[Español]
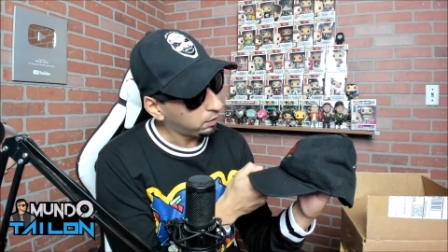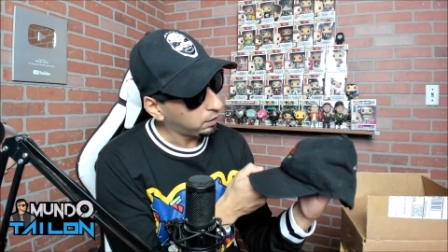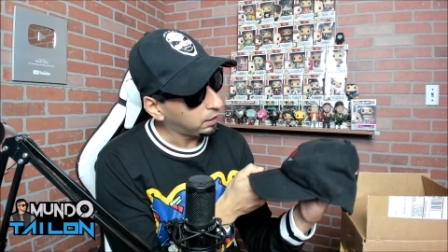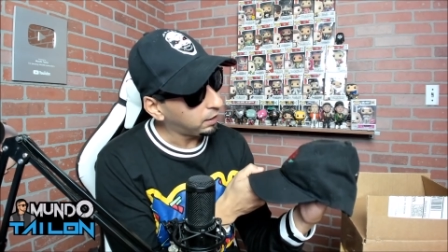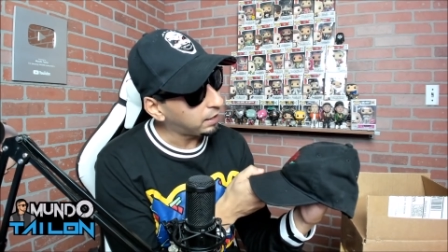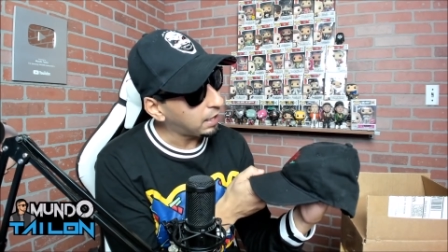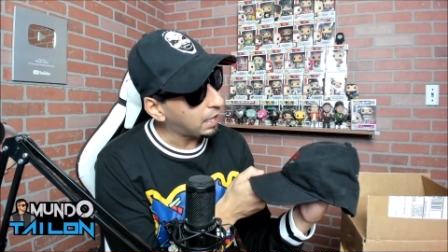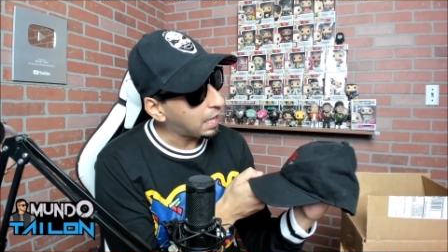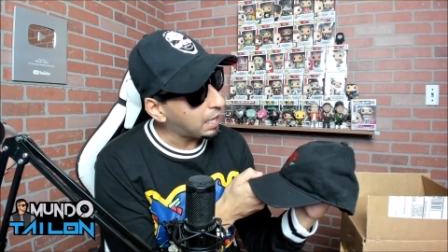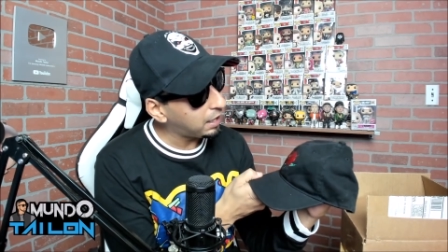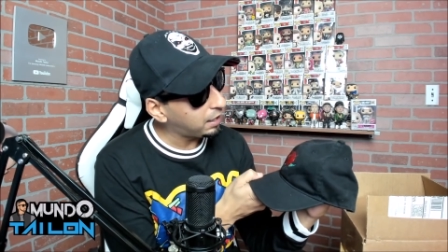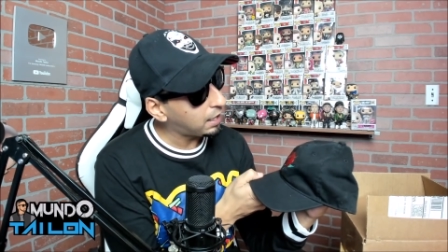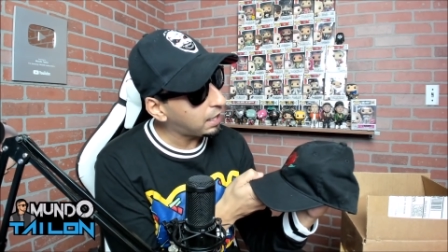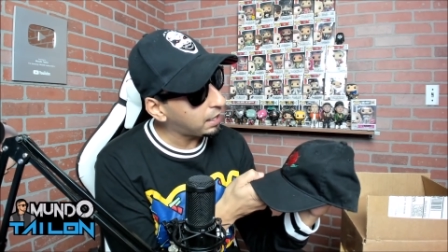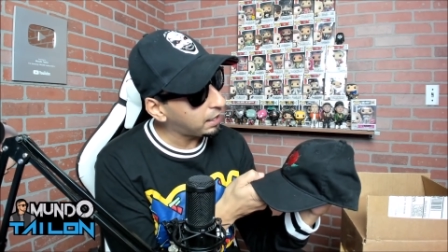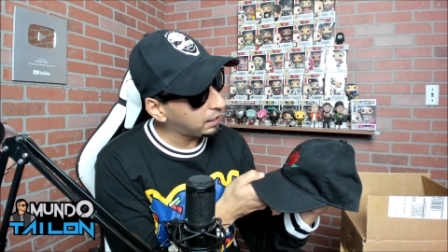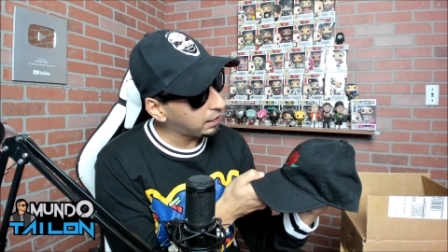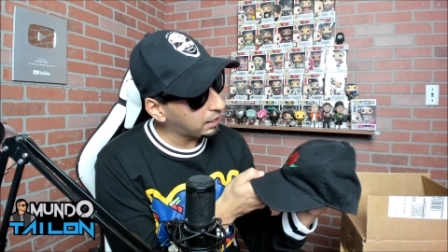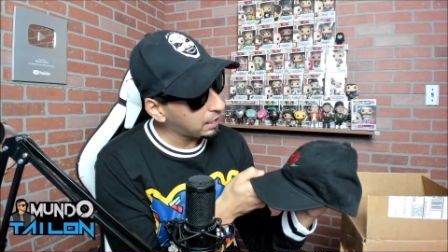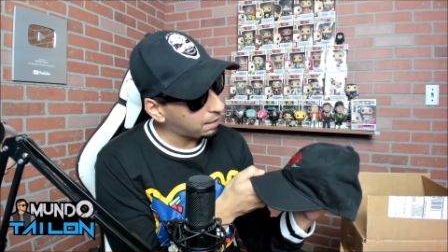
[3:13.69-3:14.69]
y dejarla
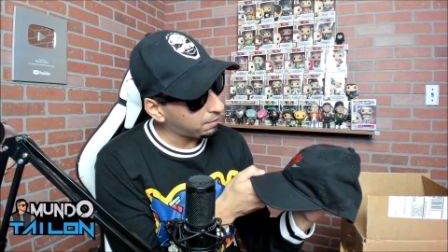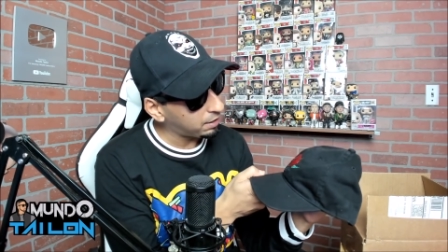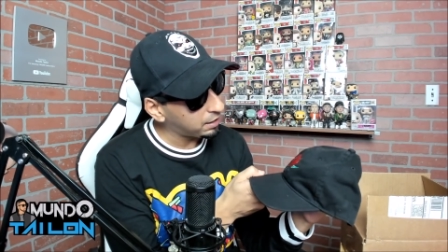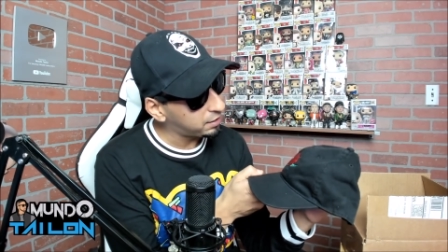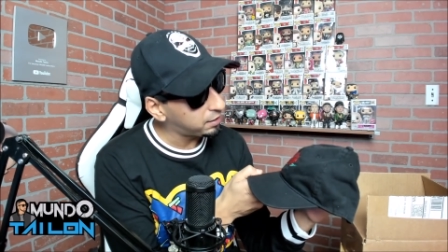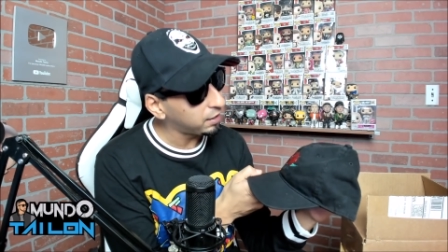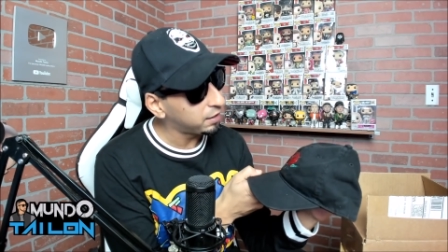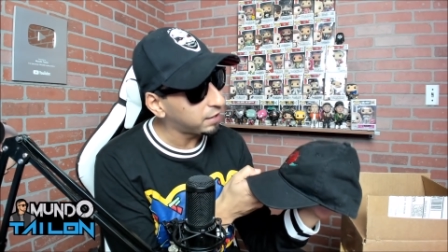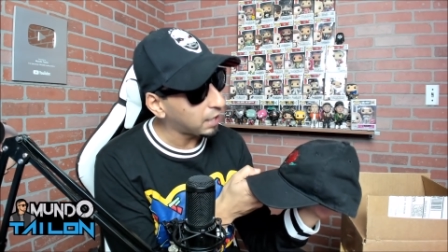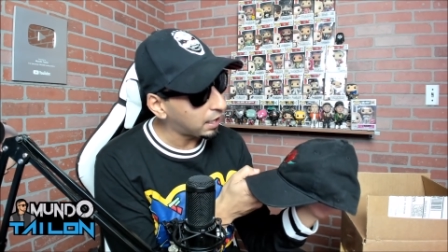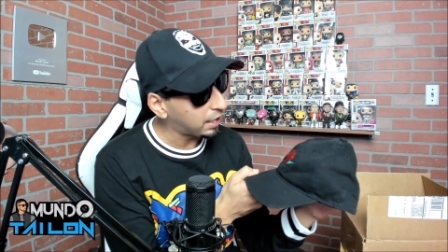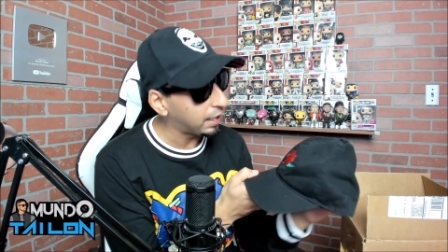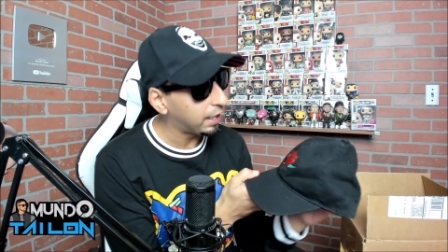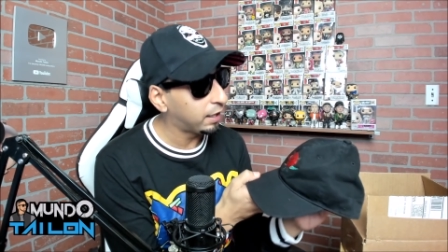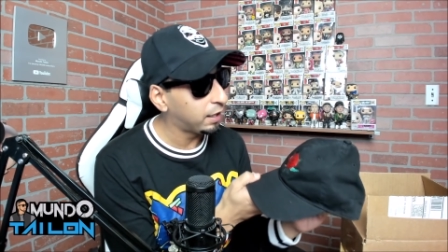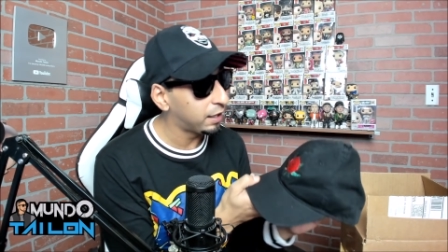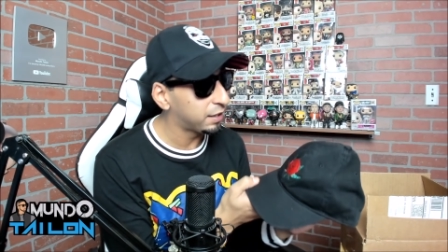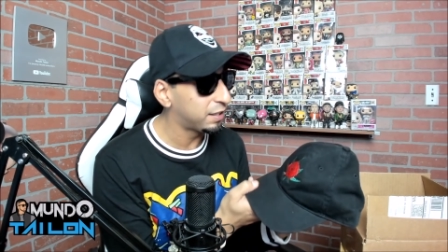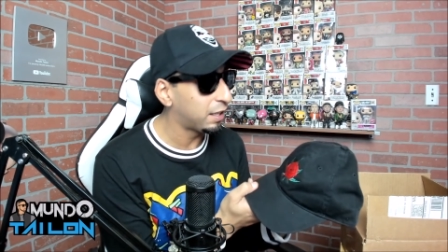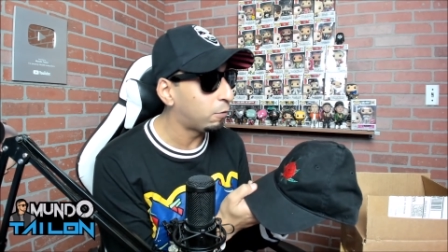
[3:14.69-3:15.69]
ahí a ver si se
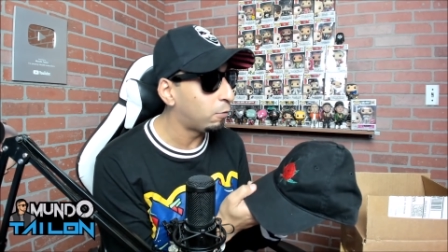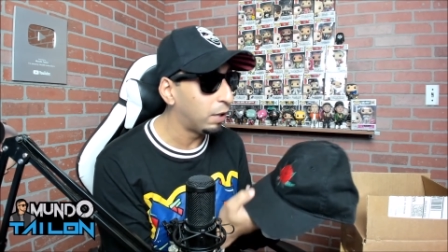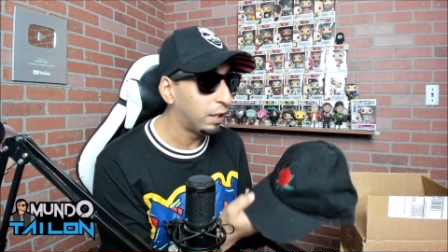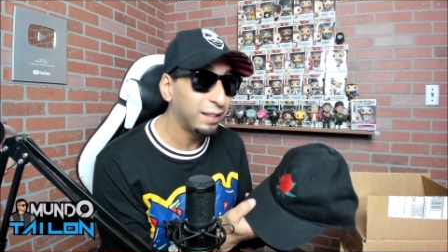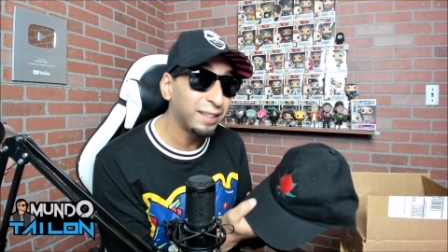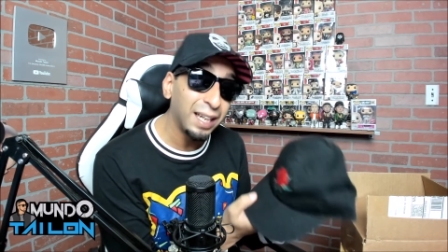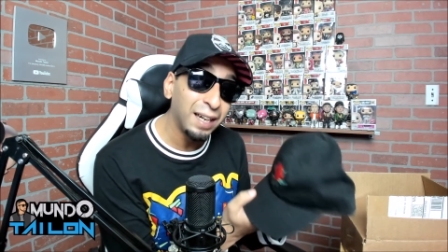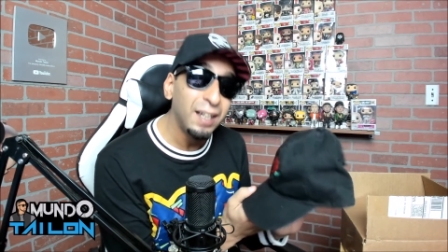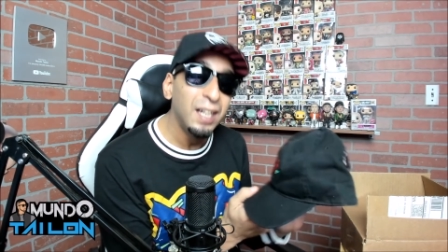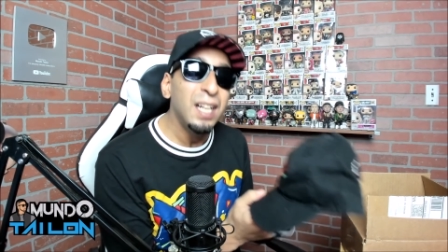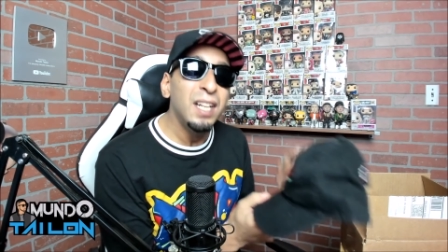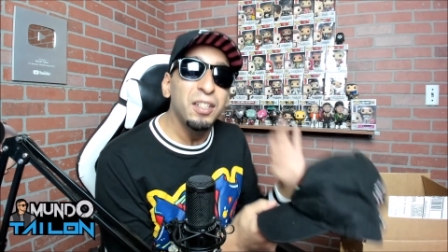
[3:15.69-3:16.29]
arregla esa vuelta.